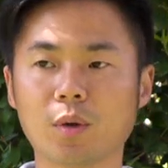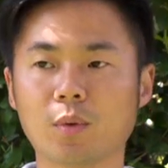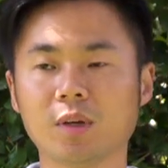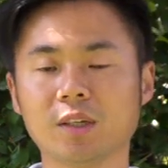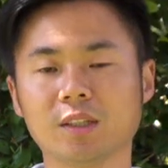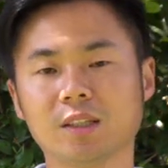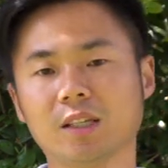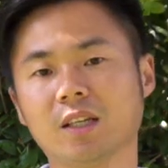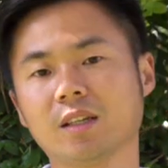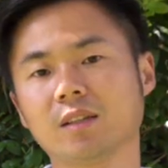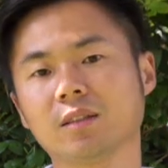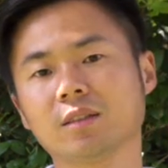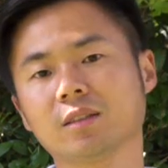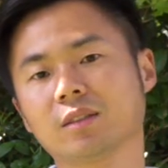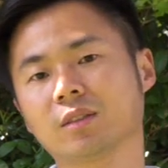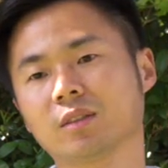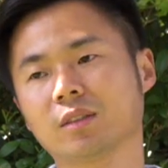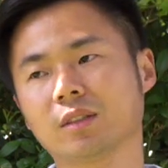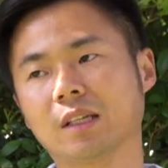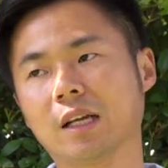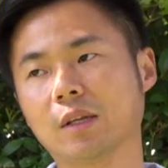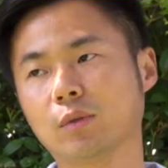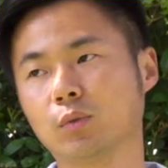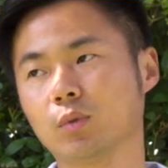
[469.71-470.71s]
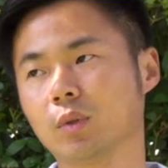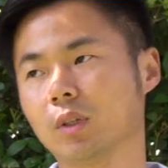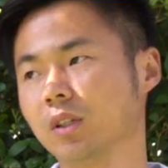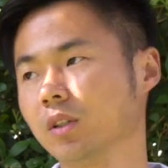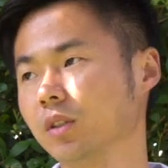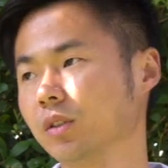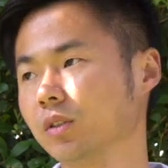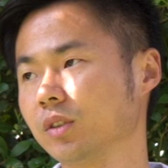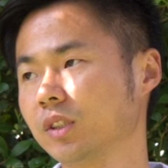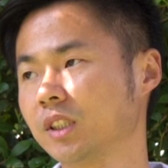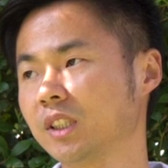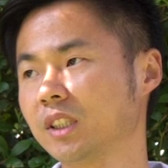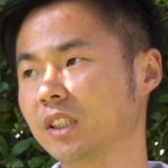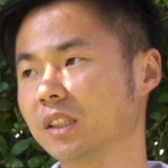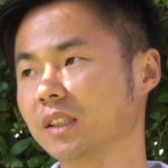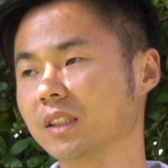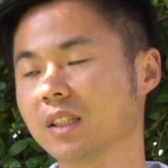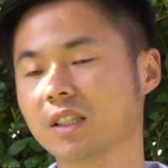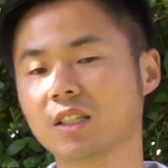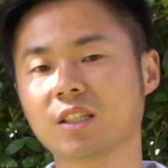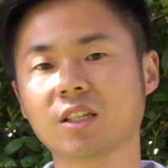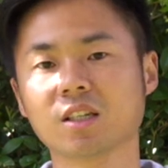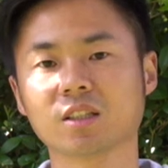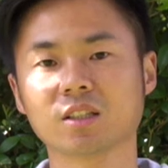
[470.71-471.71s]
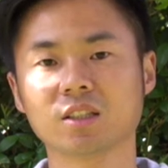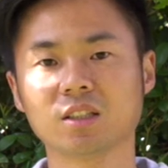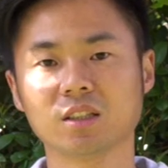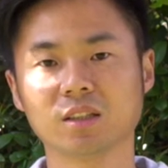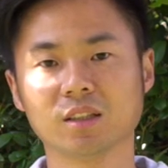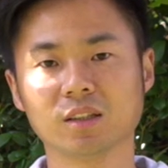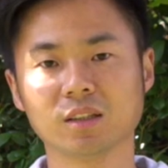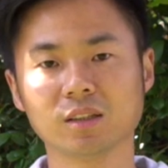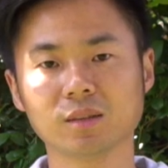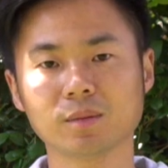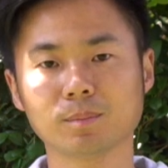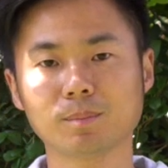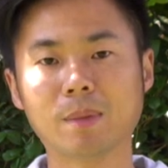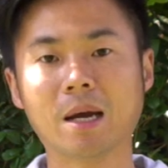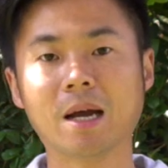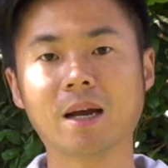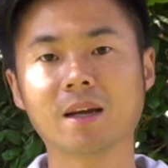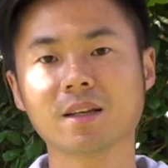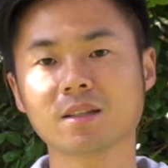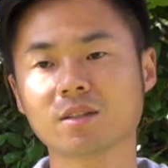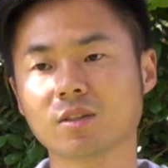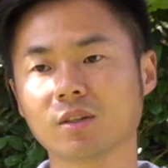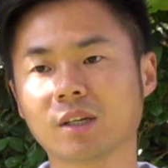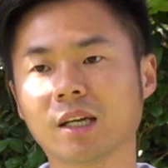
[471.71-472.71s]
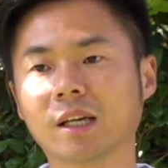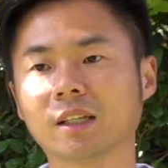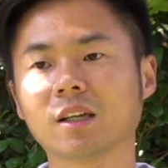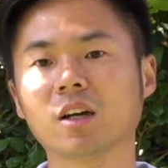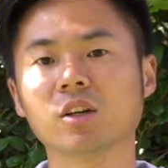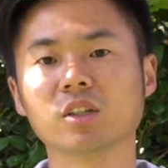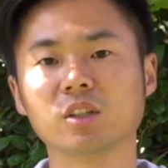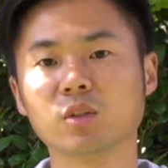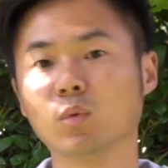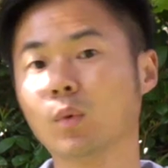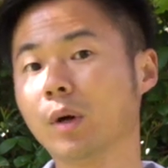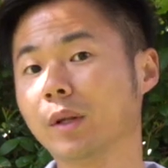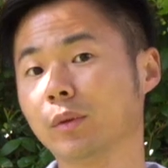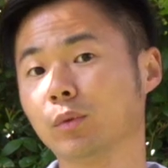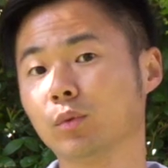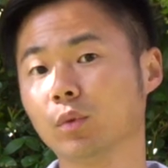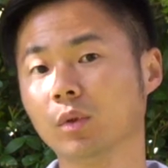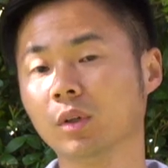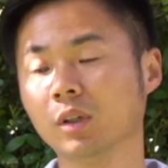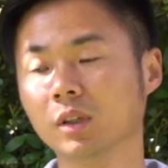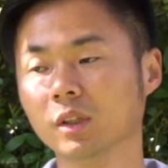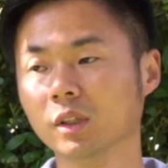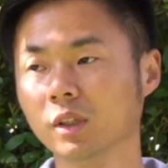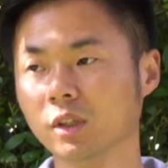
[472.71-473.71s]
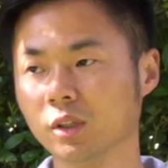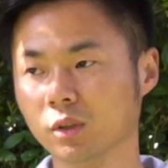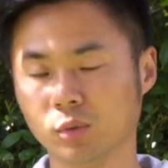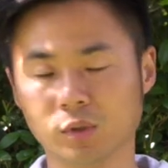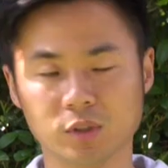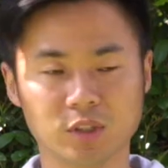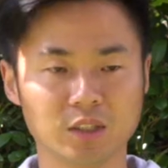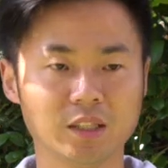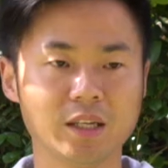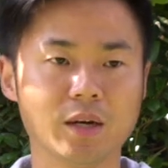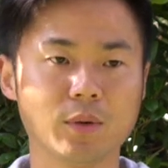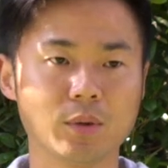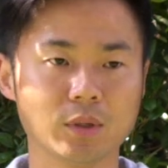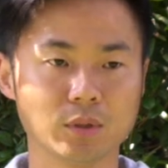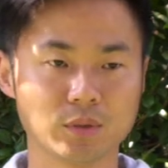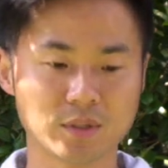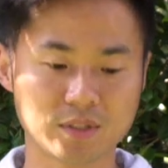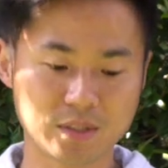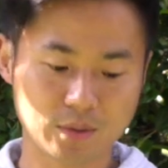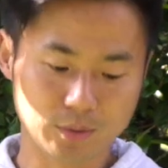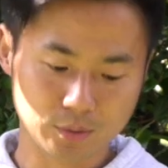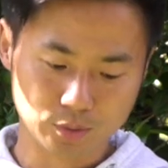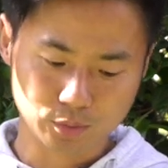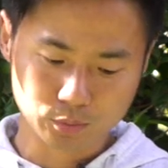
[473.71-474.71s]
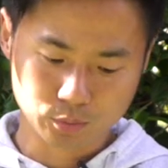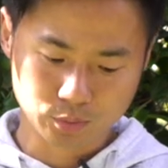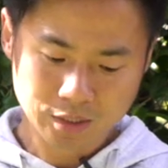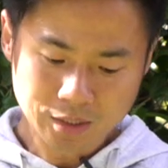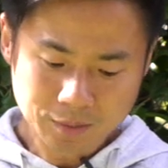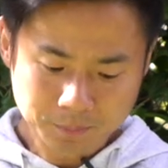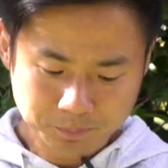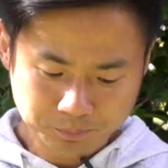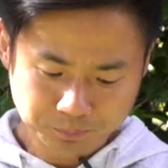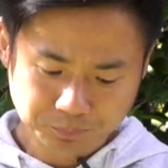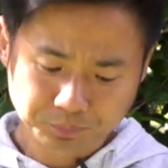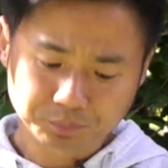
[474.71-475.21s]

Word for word: 我很难感觉有新的相机能把 ISO 开到一万多或者两万多、三万多。所以，